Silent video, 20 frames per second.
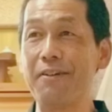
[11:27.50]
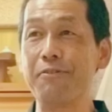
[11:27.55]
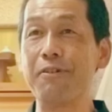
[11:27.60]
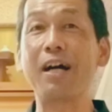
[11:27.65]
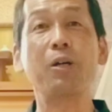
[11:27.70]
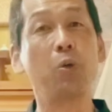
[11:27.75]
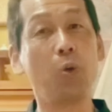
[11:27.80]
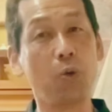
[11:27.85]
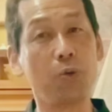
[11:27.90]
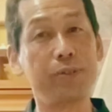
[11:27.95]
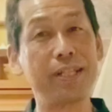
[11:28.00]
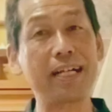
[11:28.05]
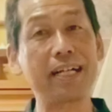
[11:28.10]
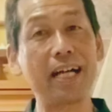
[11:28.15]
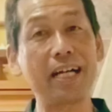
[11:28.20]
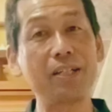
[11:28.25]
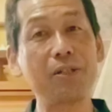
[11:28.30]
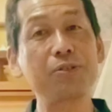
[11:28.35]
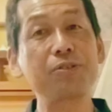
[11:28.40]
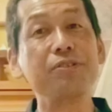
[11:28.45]
和合、
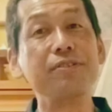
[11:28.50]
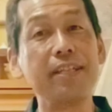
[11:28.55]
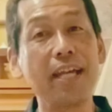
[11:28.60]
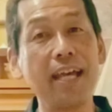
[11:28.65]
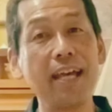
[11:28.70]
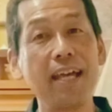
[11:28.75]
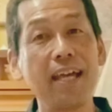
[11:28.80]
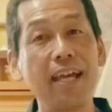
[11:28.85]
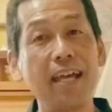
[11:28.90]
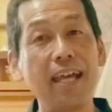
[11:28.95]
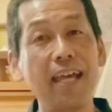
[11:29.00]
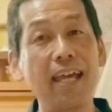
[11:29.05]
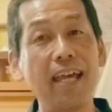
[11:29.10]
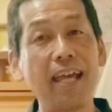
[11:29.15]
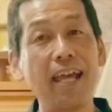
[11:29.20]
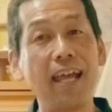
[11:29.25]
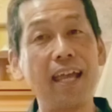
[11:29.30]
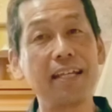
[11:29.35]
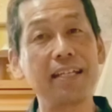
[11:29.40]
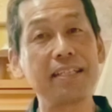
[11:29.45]
仲良くね、
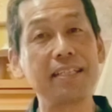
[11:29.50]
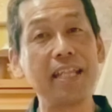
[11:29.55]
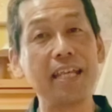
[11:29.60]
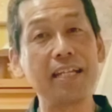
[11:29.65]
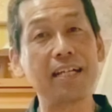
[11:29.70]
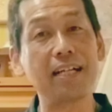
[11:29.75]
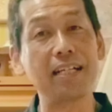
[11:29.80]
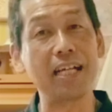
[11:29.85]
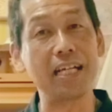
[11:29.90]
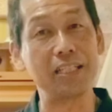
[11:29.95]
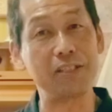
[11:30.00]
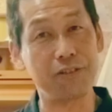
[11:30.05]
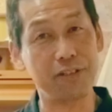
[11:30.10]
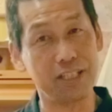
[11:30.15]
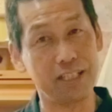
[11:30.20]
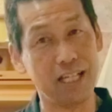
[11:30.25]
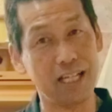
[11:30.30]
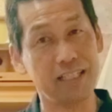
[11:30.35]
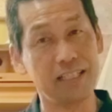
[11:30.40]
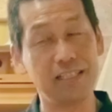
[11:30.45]
生きていかないとい
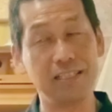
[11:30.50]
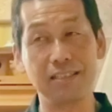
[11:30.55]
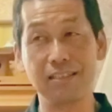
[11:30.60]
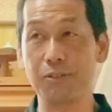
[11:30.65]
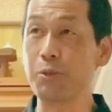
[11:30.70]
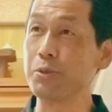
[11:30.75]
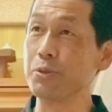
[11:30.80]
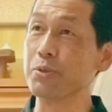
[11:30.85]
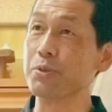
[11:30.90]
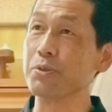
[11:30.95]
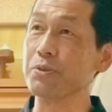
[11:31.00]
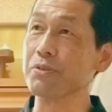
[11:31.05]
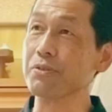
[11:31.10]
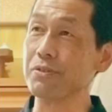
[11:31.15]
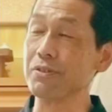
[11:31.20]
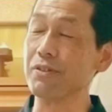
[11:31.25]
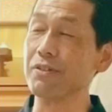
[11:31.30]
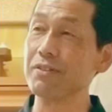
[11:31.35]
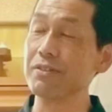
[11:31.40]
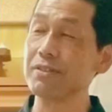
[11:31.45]
けないということ
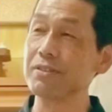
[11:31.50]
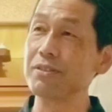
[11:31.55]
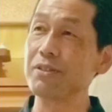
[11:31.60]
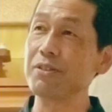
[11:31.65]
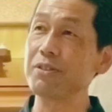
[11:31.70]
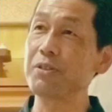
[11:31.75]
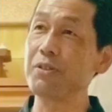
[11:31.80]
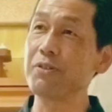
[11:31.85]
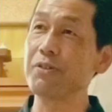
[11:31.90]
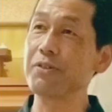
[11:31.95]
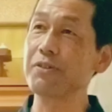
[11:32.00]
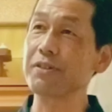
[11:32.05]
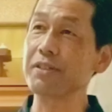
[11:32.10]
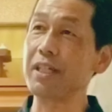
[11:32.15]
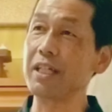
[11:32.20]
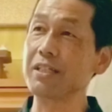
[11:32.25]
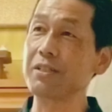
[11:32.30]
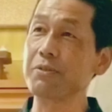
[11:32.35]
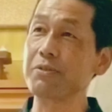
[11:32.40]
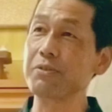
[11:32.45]
と、それと、
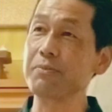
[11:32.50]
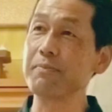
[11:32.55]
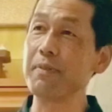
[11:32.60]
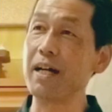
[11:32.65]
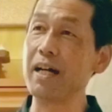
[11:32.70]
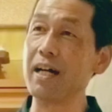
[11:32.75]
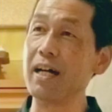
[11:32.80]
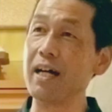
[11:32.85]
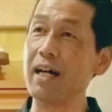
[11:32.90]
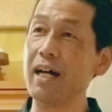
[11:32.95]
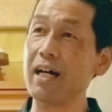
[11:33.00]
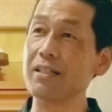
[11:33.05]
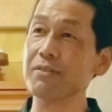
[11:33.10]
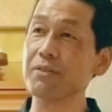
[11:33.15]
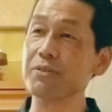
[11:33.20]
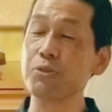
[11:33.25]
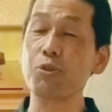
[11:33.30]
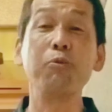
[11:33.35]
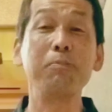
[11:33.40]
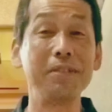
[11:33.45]
結局まあ、
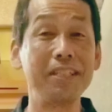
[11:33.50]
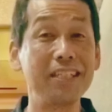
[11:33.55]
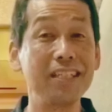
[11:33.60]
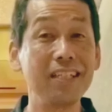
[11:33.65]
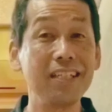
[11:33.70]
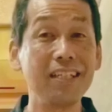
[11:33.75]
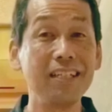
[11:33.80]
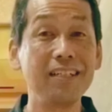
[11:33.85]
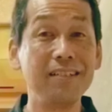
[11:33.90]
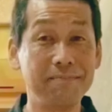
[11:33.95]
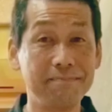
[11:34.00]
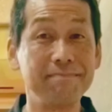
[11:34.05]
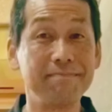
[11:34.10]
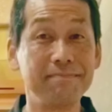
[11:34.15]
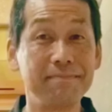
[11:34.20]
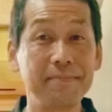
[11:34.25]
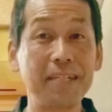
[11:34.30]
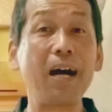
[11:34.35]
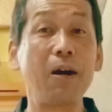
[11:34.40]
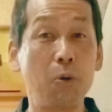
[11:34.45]
富、
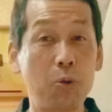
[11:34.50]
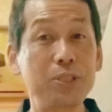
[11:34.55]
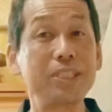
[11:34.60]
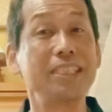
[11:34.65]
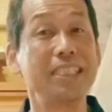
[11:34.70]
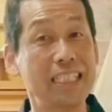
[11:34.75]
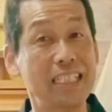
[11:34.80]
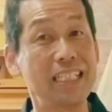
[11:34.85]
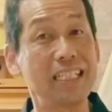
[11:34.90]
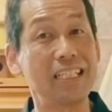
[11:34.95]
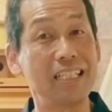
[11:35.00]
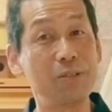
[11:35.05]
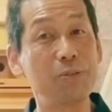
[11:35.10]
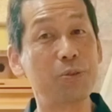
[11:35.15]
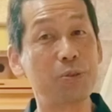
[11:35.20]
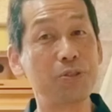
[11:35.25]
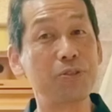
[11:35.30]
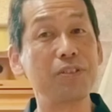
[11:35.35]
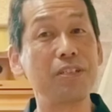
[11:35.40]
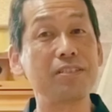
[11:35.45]
が欲しい、い
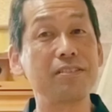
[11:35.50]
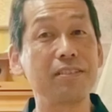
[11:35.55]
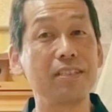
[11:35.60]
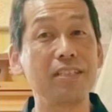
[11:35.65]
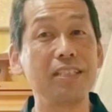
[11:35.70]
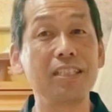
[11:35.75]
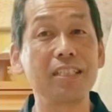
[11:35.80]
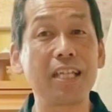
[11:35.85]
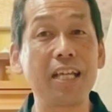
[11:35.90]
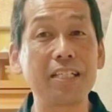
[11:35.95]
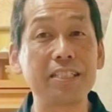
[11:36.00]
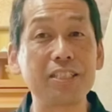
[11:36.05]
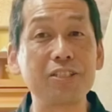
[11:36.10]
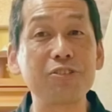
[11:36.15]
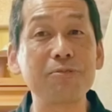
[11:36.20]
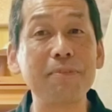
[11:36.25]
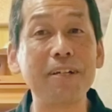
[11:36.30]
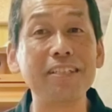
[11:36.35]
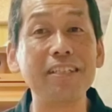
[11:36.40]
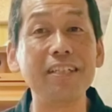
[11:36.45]
うことですよ。人間死
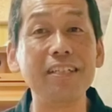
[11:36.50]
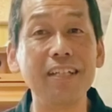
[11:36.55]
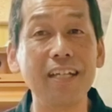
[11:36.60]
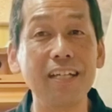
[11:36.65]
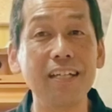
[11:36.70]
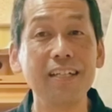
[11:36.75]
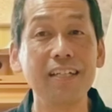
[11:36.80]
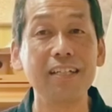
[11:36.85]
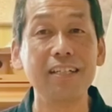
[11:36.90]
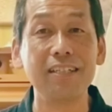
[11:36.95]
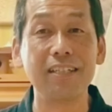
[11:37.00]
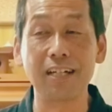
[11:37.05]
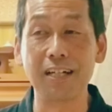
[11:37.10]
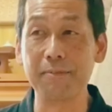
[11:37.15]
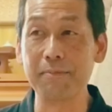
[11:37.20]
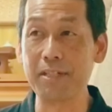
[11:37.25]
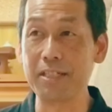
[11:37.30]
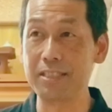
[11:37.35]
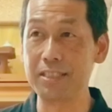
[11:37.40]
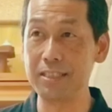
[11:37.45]
ぬまでね。だか
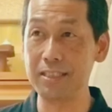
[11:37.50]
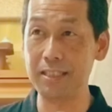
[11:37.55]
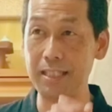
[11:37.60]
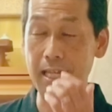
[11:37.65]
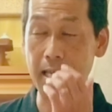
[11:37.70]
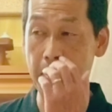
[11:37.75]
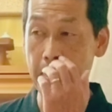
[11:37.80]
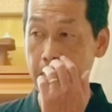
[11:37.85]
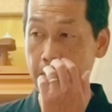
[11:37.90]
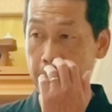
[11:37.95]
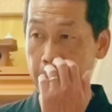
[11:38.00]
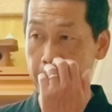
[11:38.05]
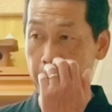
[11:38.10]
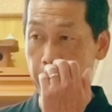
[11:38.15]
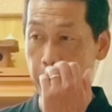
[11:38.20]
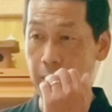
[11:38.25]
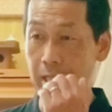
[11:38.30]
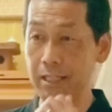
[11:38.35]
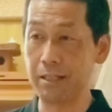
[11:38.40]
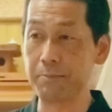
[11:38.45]
らまあ死んで
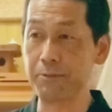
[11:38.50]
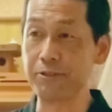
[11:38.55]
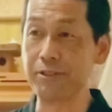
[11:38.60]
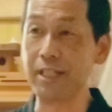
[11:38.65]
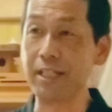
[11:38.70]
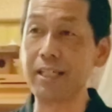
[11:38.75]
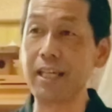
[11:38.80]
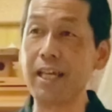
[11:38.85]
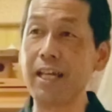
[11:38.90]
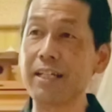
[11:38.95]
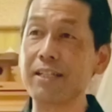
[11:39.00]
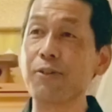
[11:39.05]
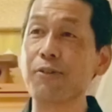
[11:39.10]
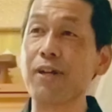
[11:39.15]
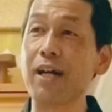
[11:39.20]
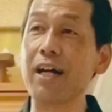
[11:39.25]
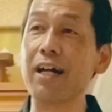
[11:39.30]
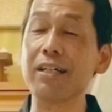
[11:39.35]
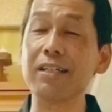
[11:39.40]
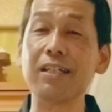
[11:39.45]
お金は持っていけへんと
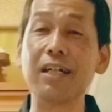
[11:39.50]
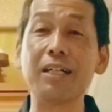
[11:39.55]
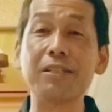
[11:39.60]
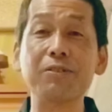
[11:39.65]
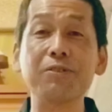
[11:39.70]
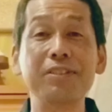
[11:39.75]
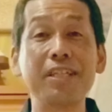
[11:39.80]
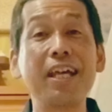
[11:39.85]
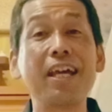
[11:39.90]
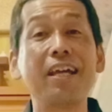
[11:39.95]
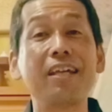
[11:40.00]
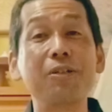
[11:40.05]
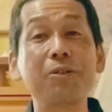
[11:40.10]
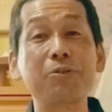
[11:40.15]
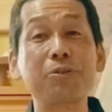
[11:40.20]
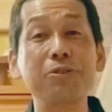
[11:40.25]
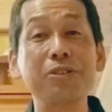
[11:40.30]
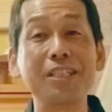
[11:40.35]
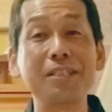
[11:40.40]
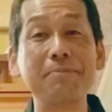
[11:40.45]
か、ね、
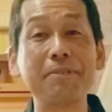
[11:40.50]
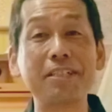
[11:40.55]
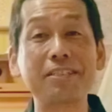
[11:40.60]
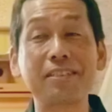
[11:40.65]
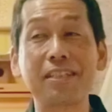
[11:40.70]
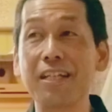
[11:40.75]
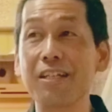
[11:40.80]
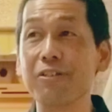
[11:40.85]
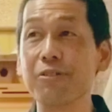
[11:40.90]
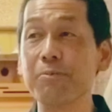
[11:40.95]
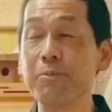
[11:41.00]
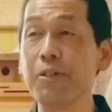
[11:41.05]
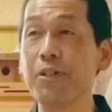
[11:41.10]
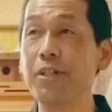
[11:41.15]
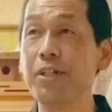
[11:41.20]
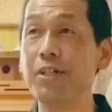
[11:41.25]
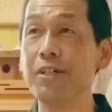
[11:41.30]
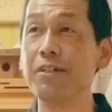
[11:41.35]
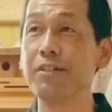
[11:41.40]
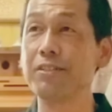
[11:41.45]
よく言いますけれども。